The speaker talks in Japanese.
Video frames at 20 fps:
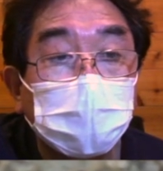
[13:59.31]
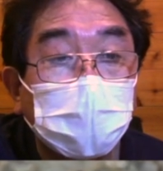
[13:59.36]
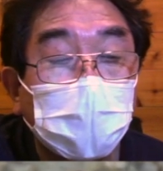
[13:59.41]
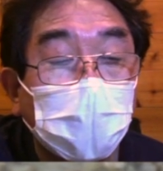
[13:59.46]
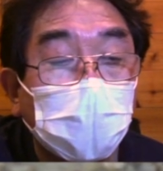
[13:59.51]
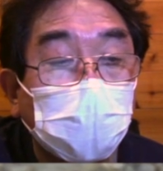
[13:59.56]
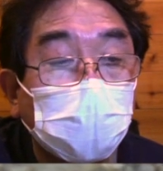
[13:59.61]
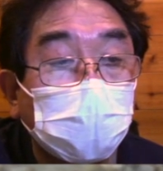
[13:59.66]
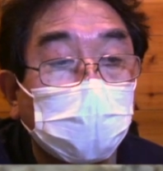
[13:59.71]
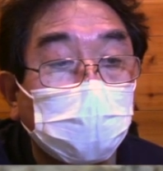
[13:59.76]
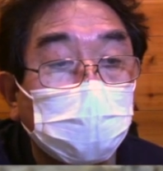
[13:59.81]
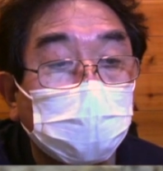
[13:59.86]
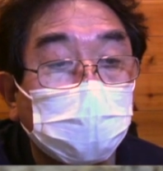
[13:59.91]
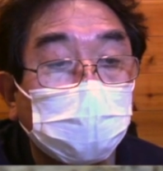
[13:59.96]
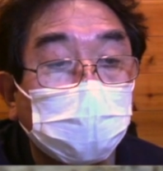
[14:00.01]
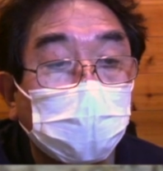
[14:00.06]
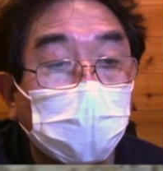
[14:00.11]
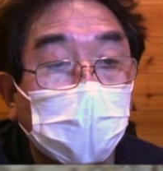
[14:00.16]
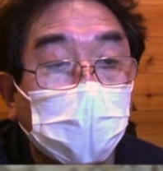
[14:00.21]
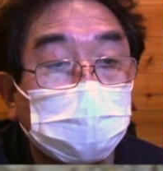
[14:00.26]
ね、という
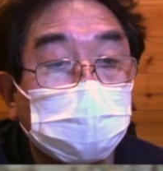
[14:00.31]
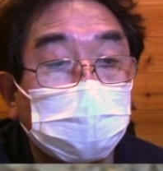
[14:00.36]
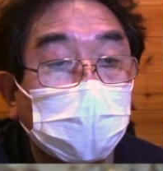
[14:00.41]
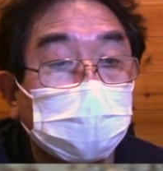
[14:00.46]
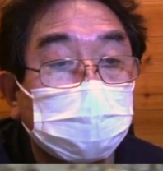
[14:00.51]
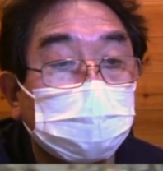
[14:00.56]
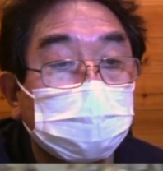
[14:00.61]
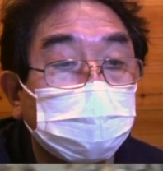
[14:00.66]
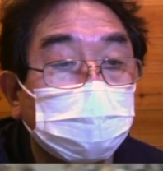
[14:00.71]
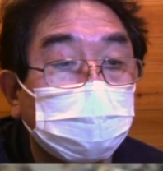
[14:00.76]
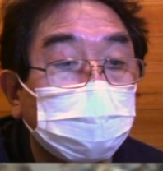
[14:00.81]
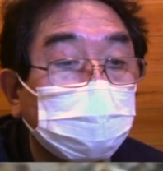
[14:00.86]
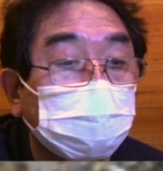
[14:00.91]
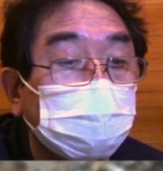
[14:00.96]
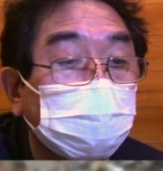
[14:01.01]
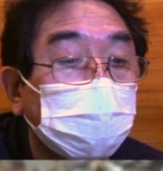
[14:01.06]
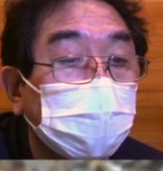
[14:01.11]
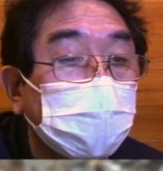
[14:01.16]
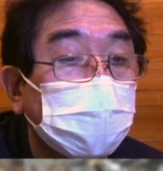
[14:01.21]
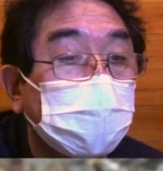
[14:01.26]
ことは9月
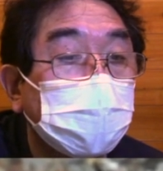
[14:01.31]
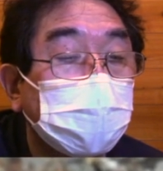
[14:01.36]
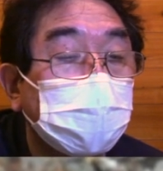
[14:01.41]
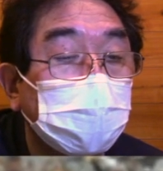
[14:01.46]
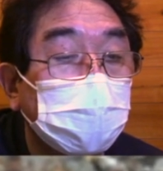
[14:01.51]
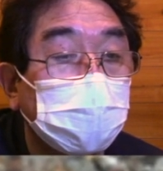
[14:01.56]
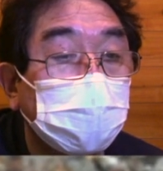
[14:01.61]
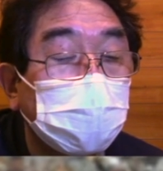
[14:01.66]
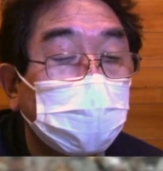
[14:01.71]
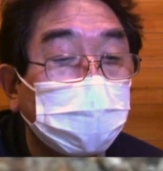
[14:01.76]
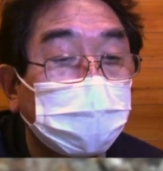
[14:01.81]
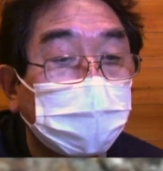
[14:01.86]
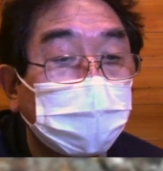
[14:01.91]
19日。